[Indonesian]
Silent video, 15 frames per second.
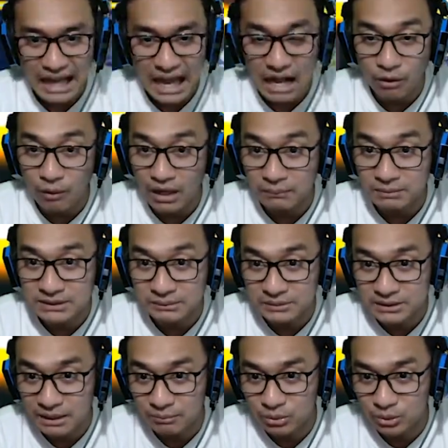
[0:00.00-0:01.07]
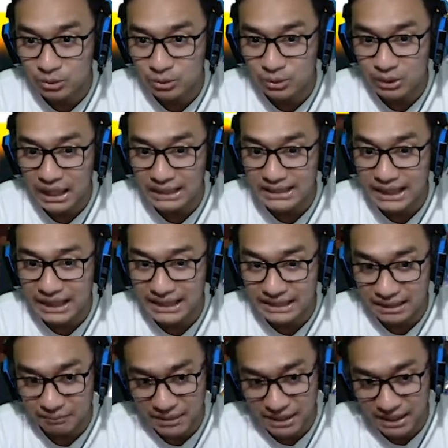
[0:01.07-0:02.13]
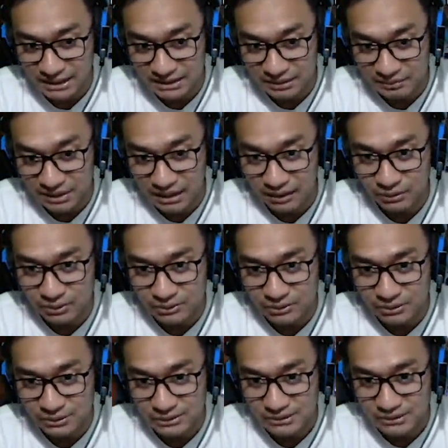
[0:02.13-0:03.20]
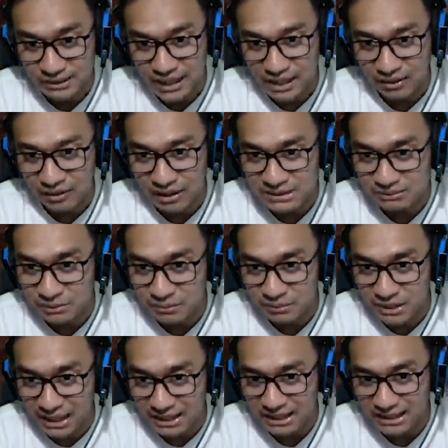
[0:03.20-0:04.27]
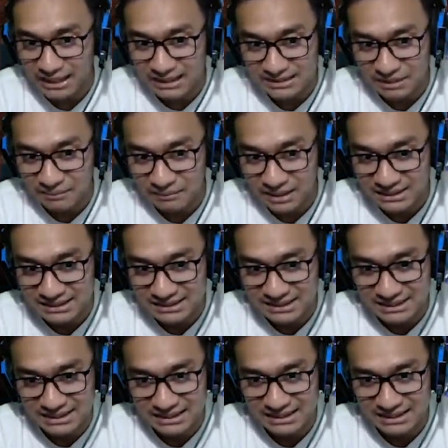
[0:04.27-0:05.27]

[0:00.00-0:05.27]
Aku harap sih bisa bunuh attackernya mereka terlebih dahulu. Lalu gak sebelum diakhiri sama si...